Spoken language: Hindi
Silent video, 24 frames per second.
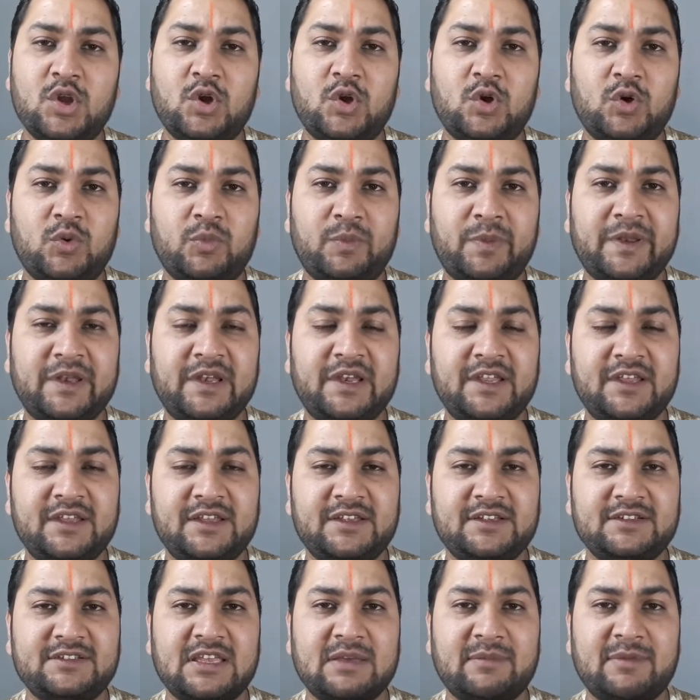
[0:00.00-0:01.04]
ओपनली
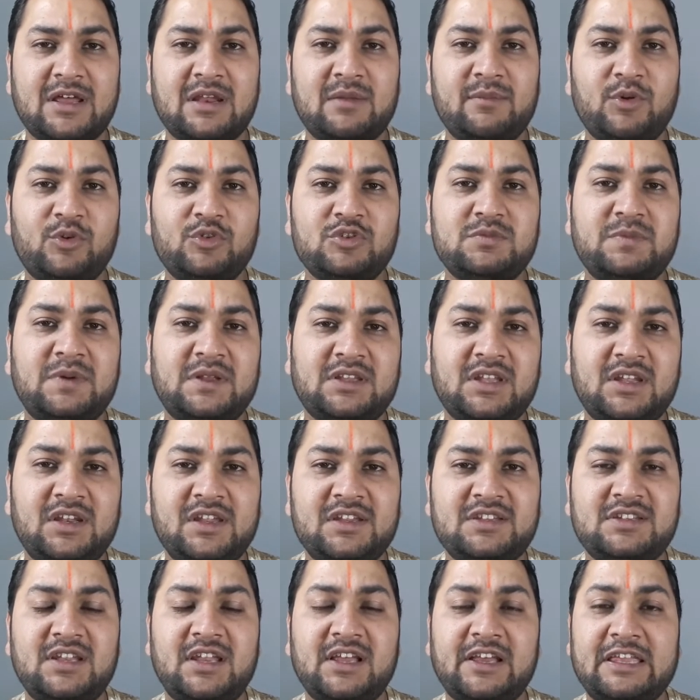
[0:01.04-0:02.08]
इसके बारे में कुछ पता
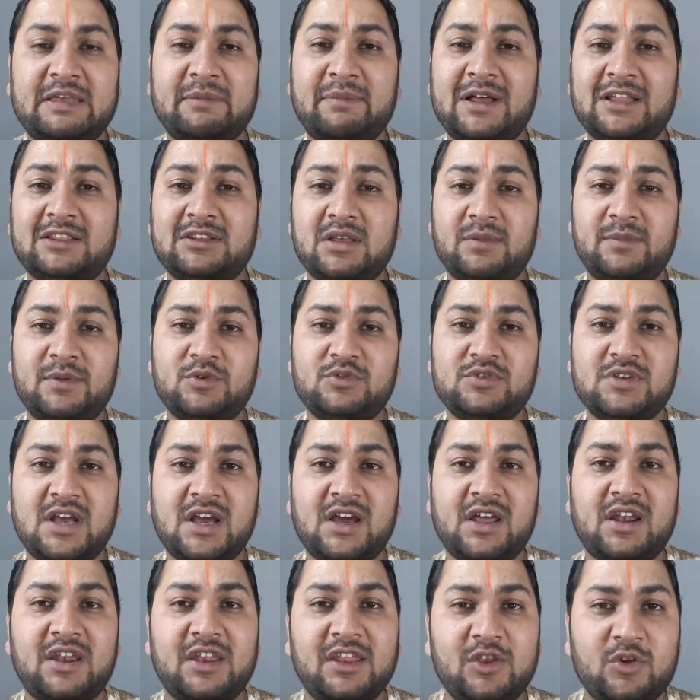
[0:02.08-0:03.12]
नहीं चलेगा ये बात कभी
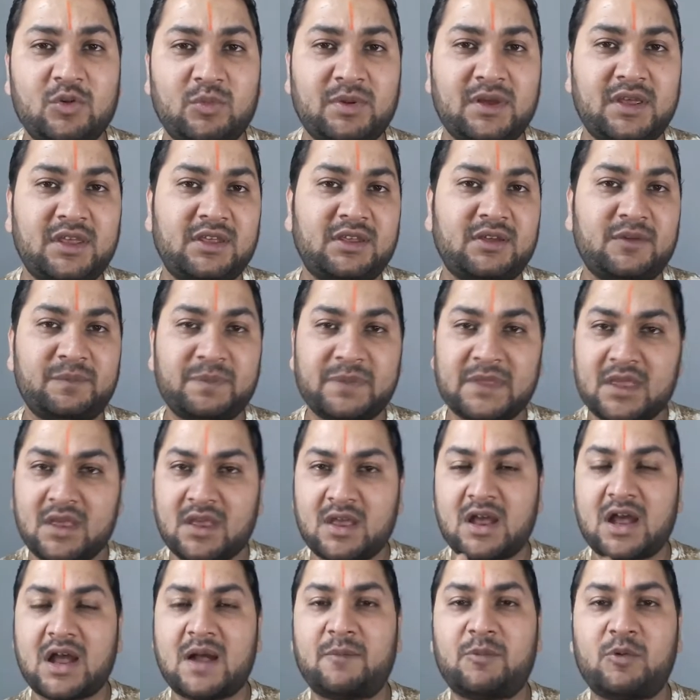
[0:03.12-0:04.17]
उजागर नहीं हो पाएगी
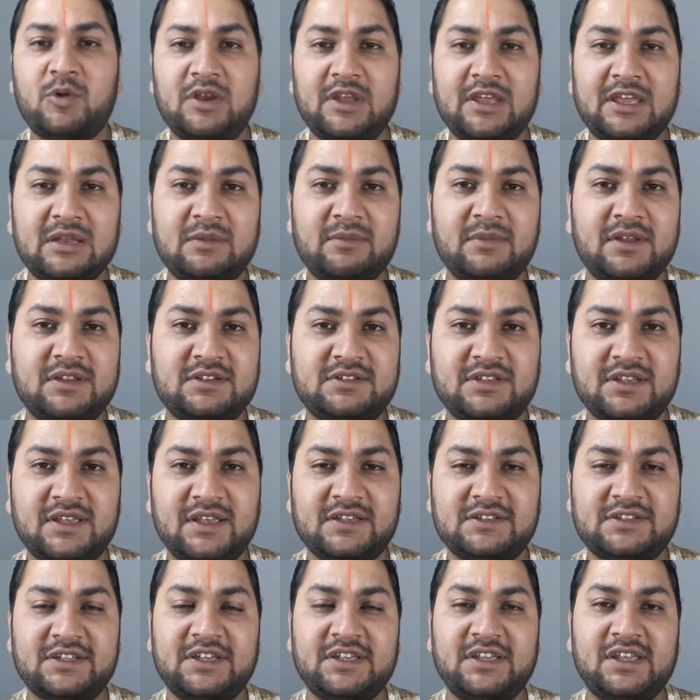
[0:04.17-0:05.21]
आपको लेकिन मैं इसी
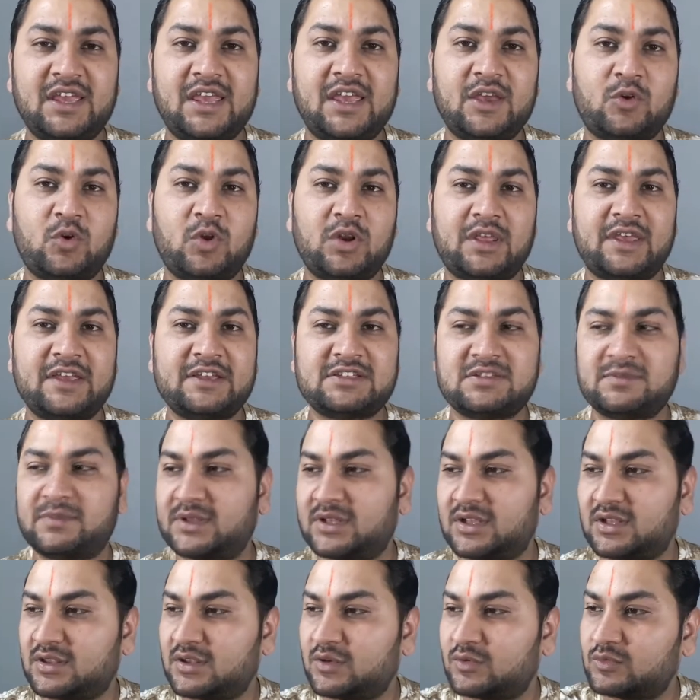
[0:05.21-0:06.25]
ऐसे ही एक और केस
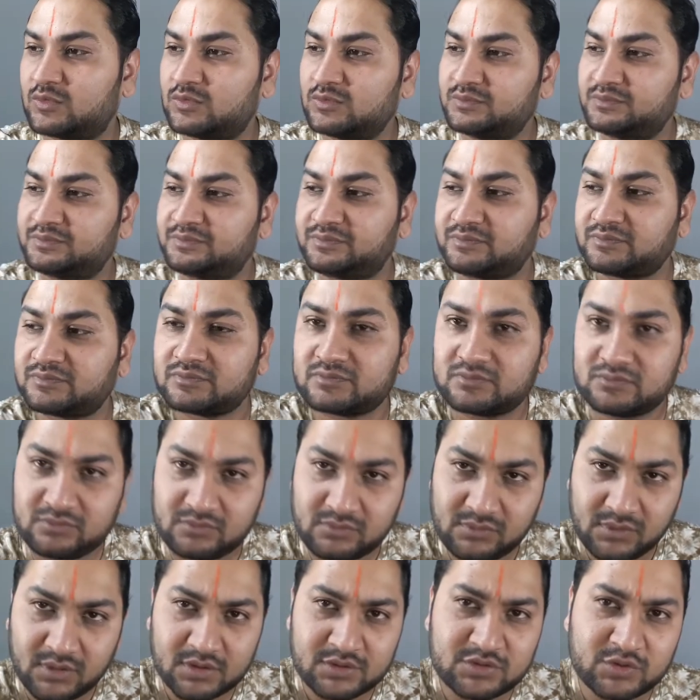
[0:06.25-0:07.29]
बताता हूँ
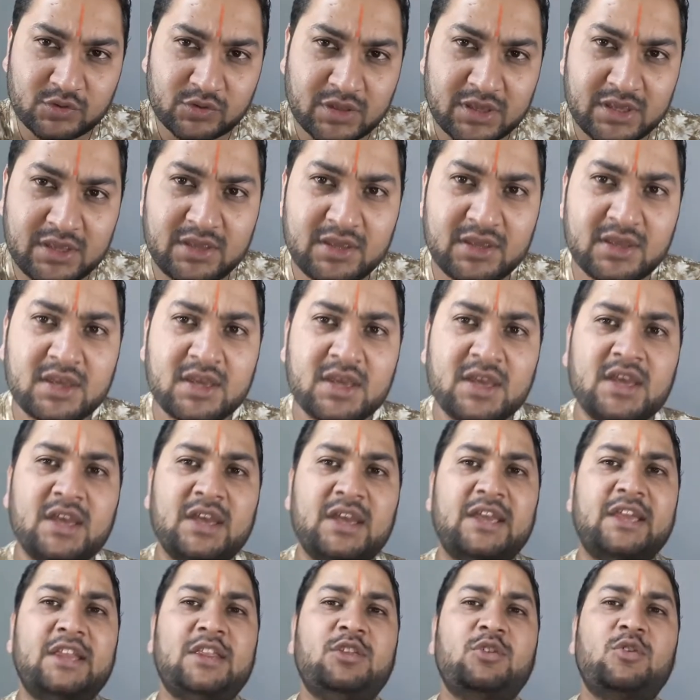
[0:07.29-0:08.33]
जो कि
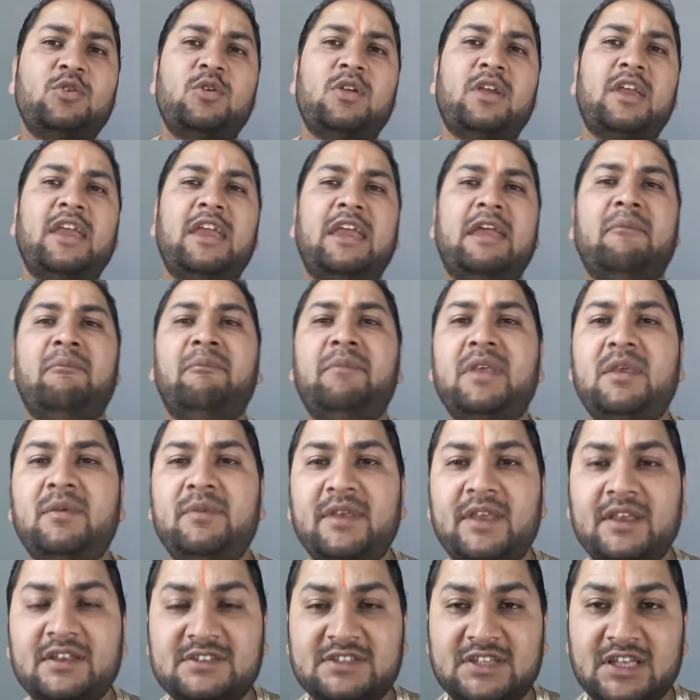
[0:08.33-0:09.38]
इंदौर के एम
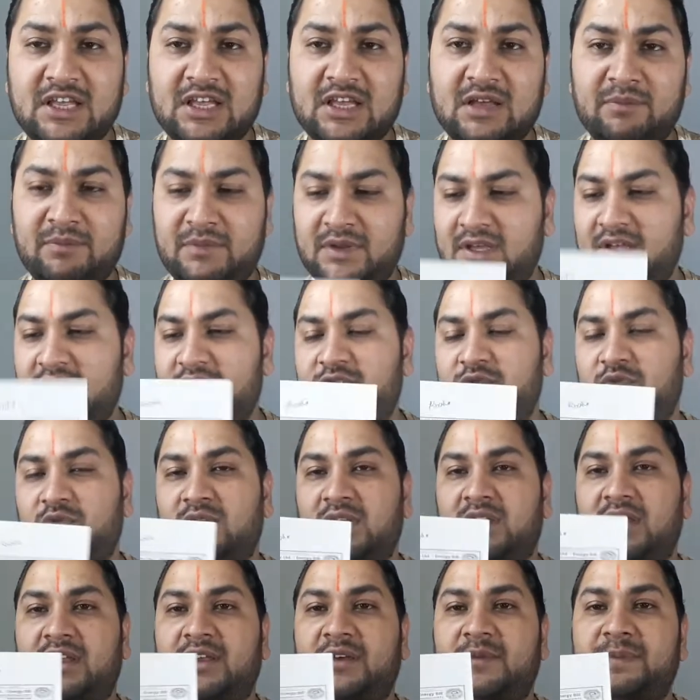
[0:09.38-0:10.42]
पी के संगम नगर जोन
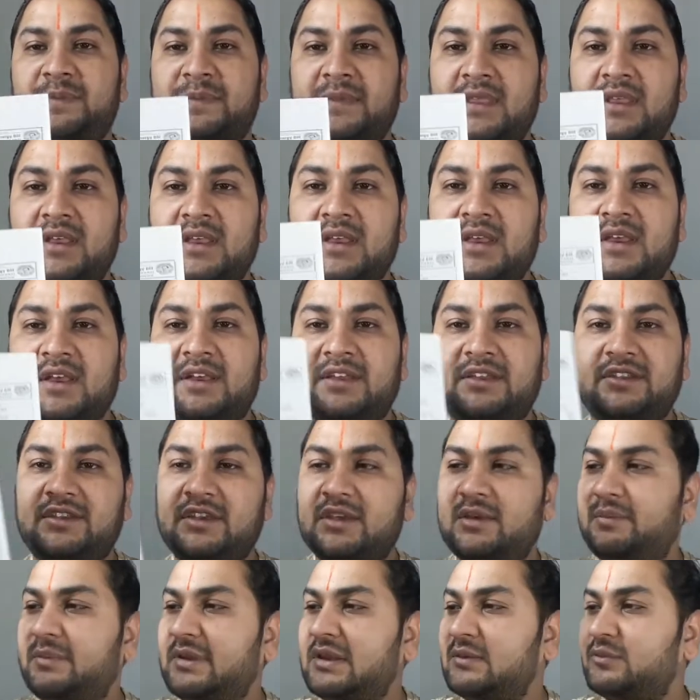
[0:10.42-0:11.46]
का है
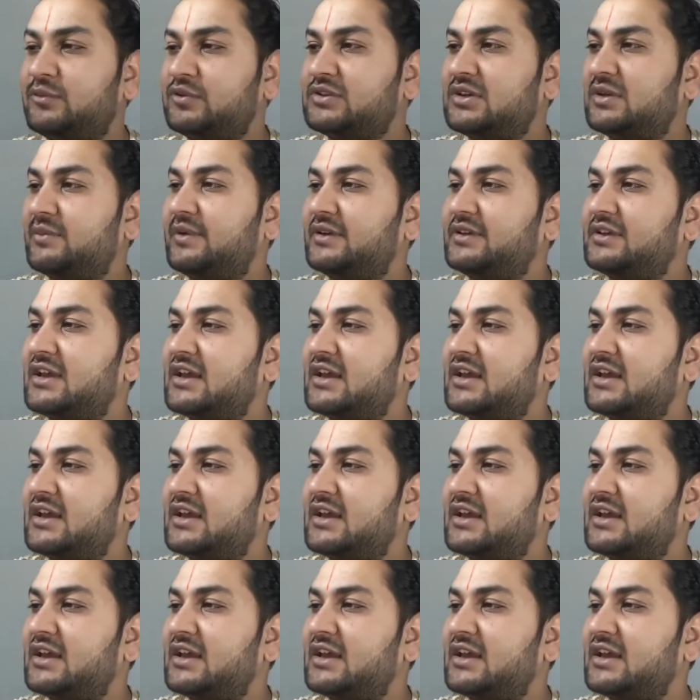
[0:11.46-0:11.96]
ये बिल मुझे भेजा